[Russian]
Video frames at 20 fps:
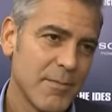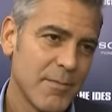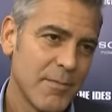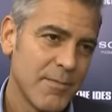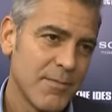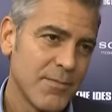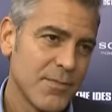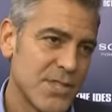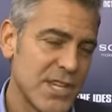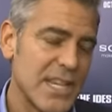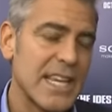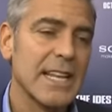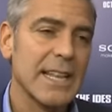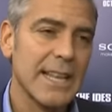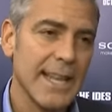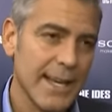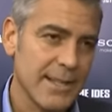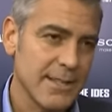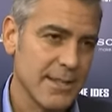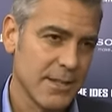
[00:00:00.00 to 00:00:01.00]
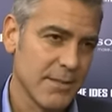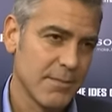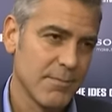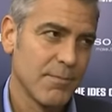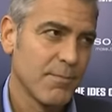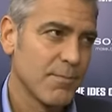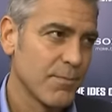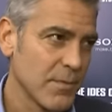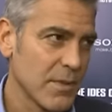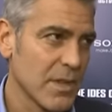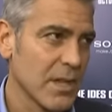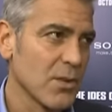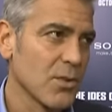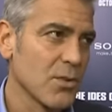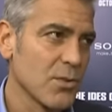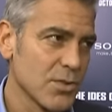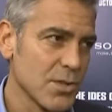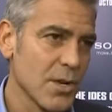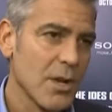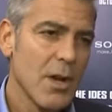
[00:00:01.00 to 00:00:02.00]
и вы можете понять, что я
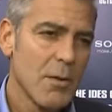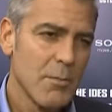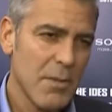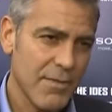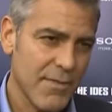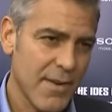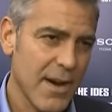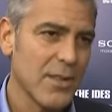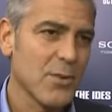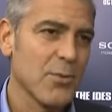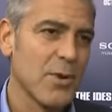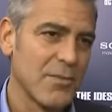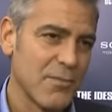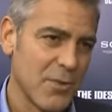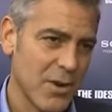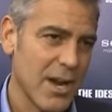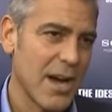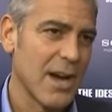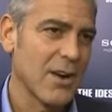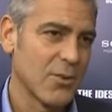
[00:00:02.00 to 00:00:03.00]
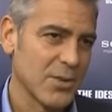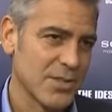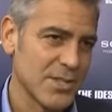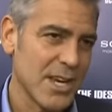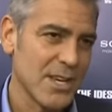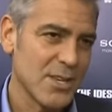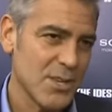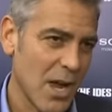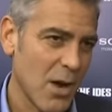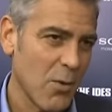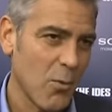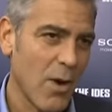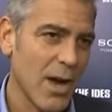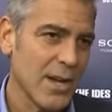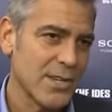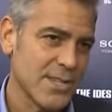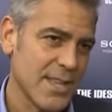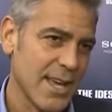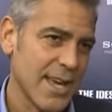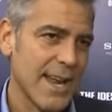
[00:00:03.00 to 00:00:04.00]
совсем не склонен к компромиссу, и уж тем
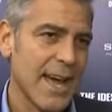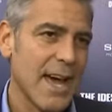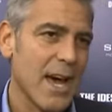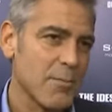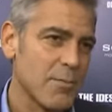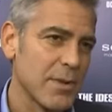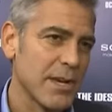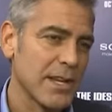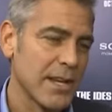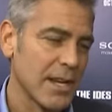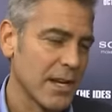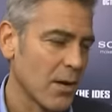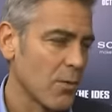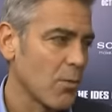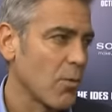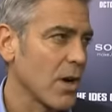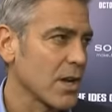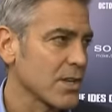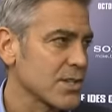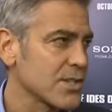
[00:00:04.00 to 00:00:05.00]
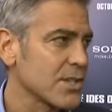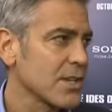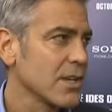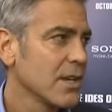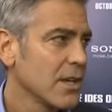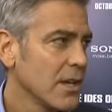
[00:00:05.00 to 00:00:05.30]
более я не хотел никуда избираться.